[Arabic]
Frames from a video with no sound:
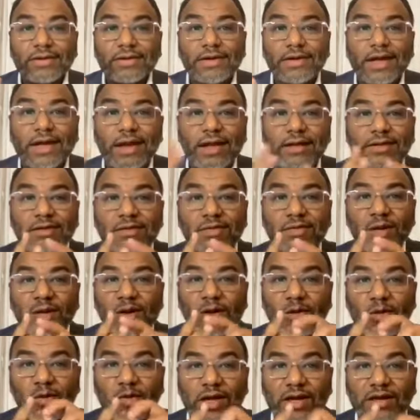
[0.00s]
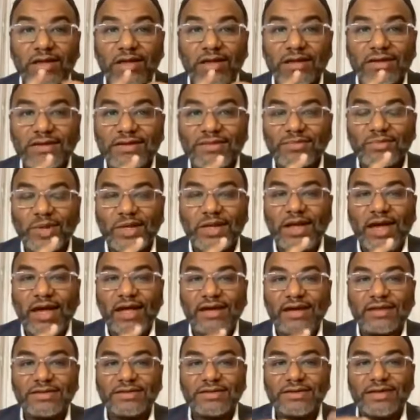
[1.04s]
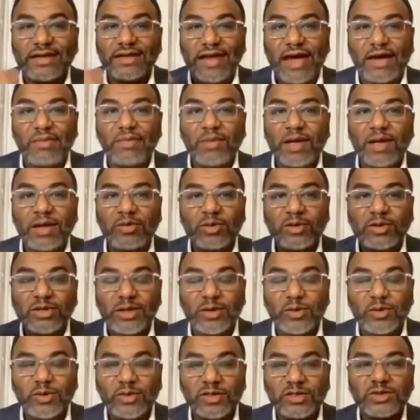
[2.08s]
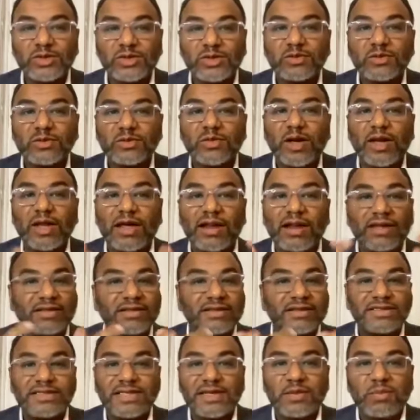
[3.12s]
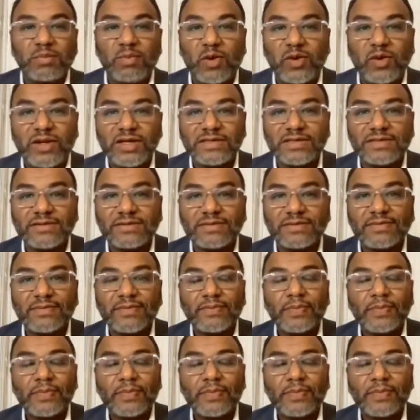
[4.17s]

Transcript: لا راح تضمن حقوقك من ناحيه العمل والترويج ولا راح تستلم بونص